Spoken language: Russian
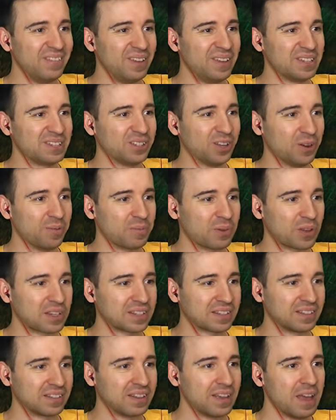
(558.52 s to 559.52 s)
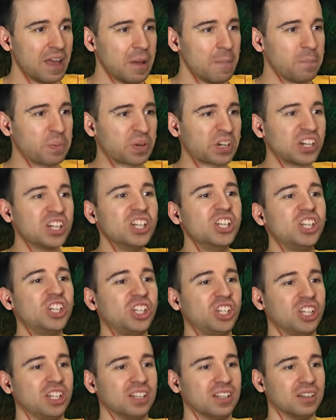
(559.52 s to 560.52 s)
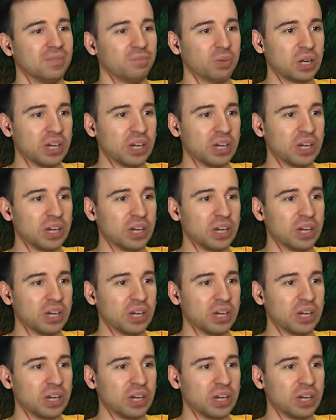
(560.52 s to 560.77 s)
весь дом просто прыщет.